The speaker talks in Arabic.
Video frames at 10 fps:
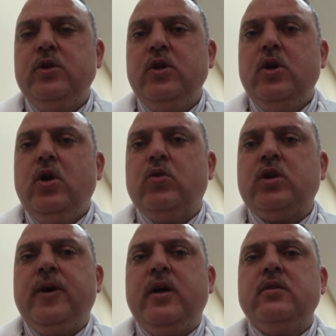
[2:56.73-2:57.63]

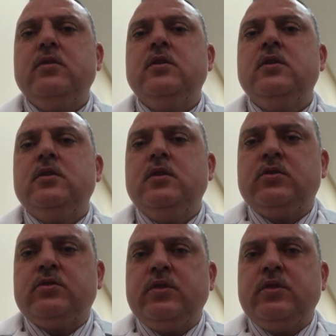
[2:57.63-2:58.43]
وطبعا آه، اضطراب